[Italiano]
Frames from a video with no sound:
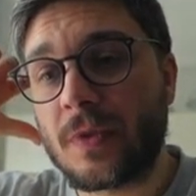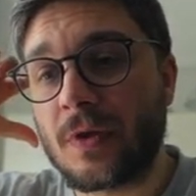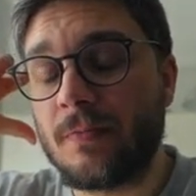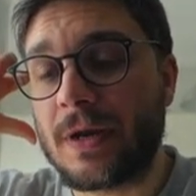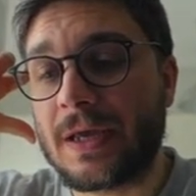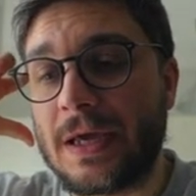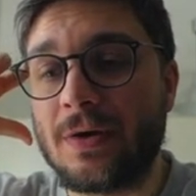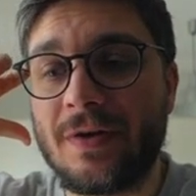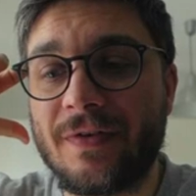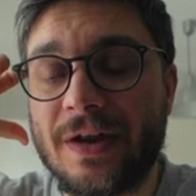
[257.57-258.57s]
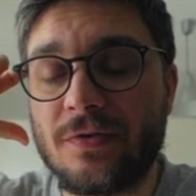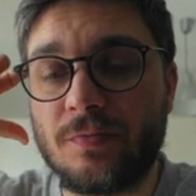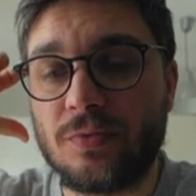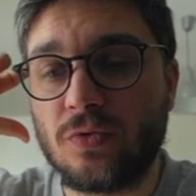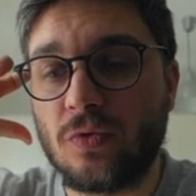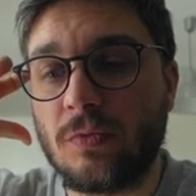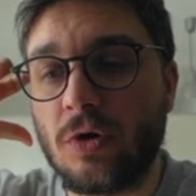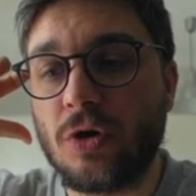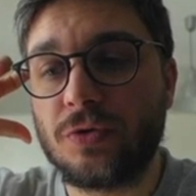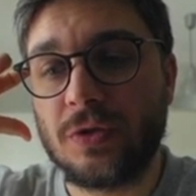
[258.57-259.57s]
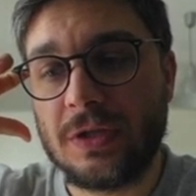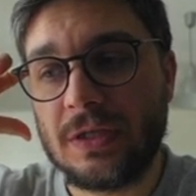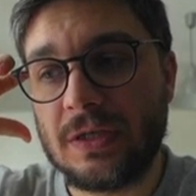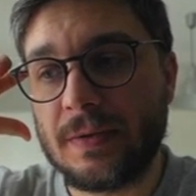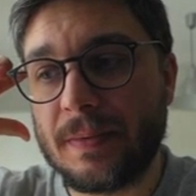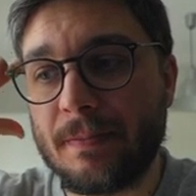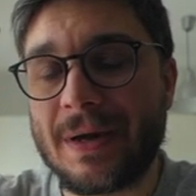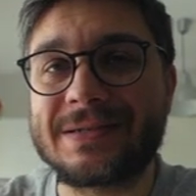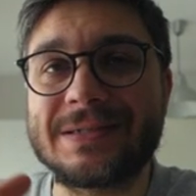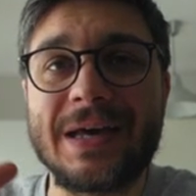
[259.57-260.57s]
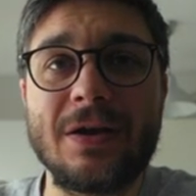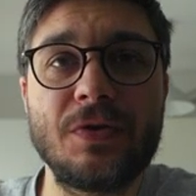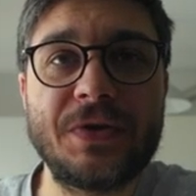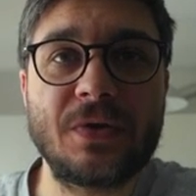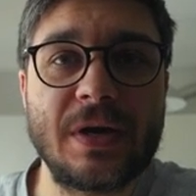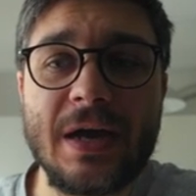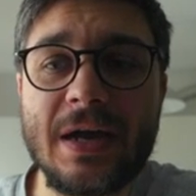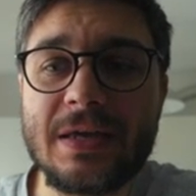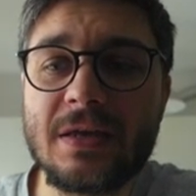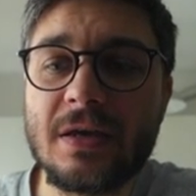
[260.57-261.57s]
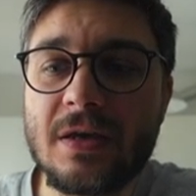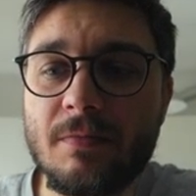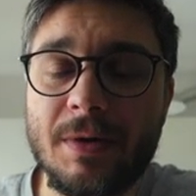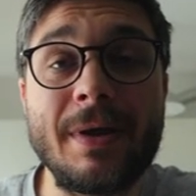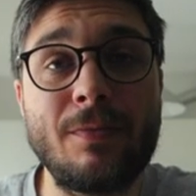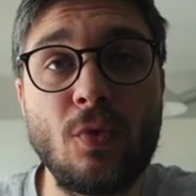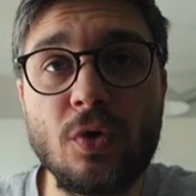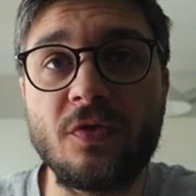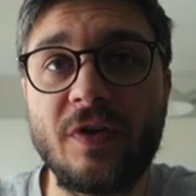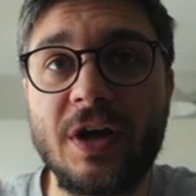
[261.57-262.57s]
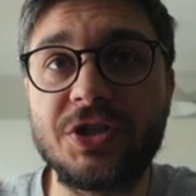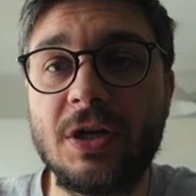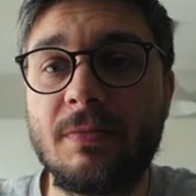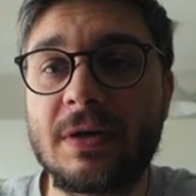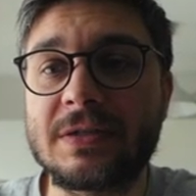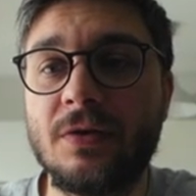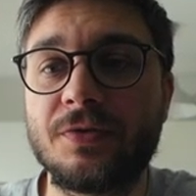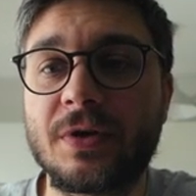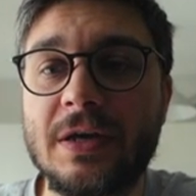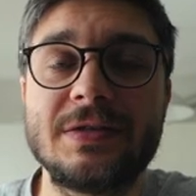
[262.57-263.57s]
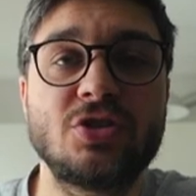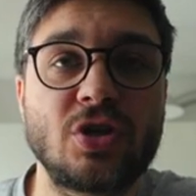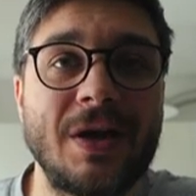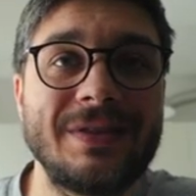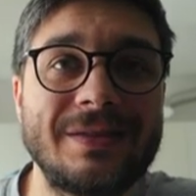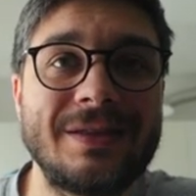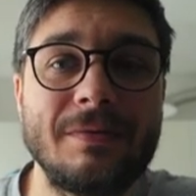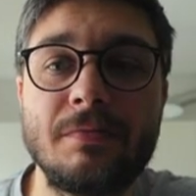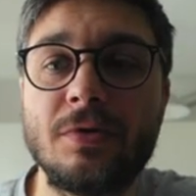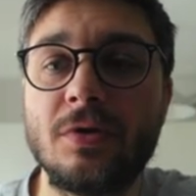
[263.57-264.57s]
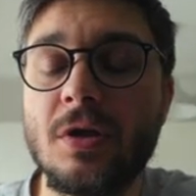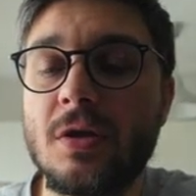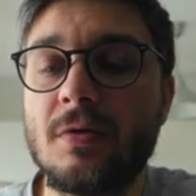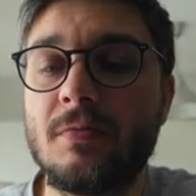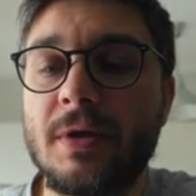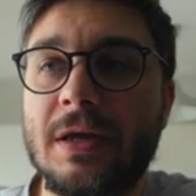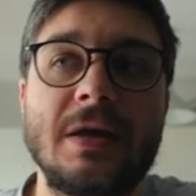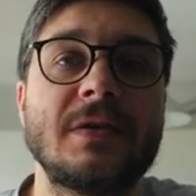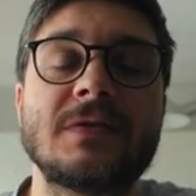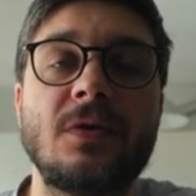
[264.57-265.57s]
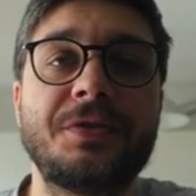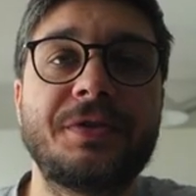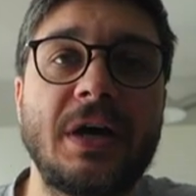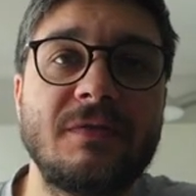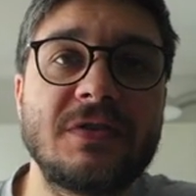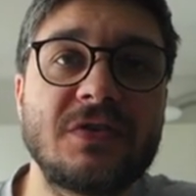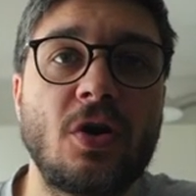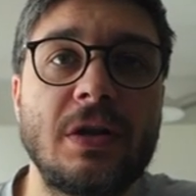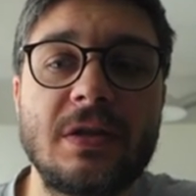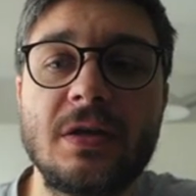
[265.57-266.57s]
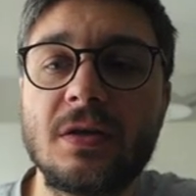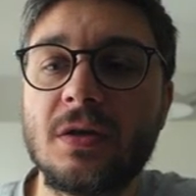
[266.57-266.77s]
perché non avranno più modo di maxare lo yokai. Prima era molto facile maxare lo yokai se giocavi da tempo, perché slottavi soldi,